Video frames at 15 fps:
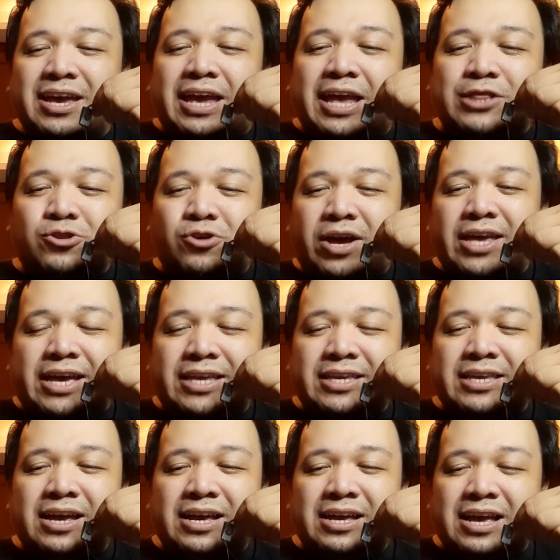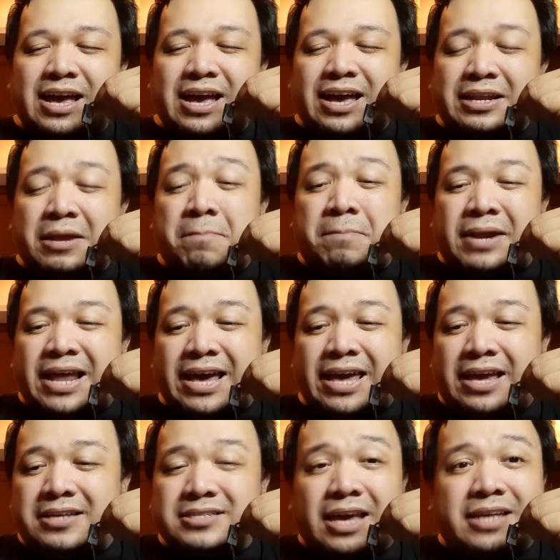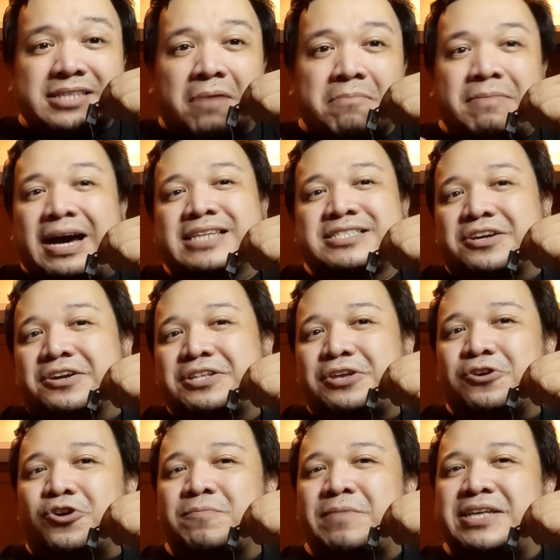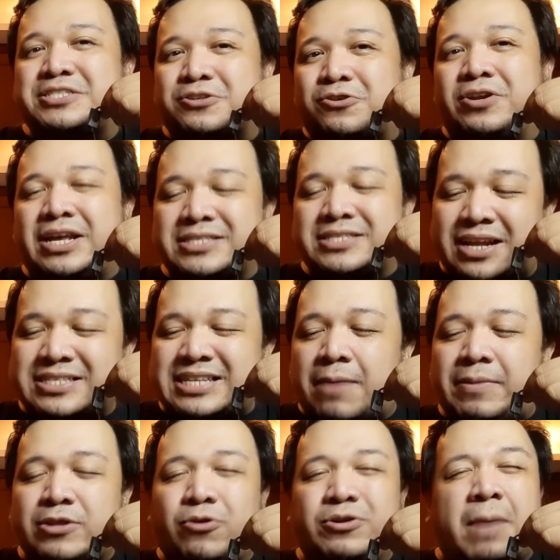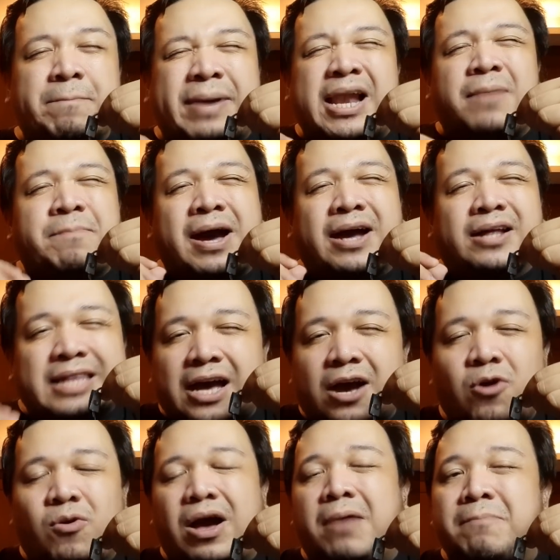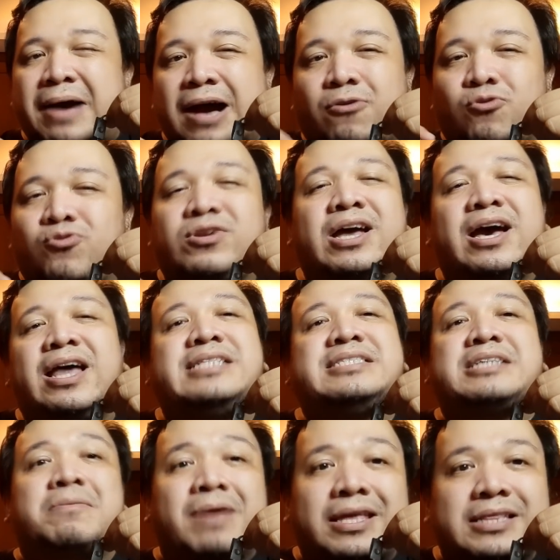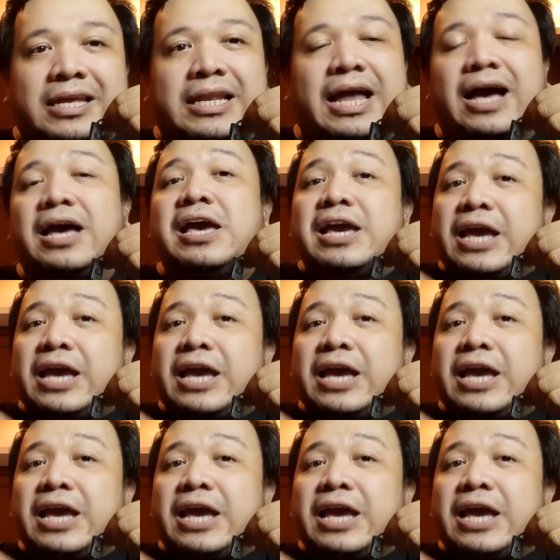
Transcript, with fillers: Ito ay kanyang uh, reply sa isang basher ni Yorme Isko na sinasabi daw na palpak daw ang bakunahan sa Maynila.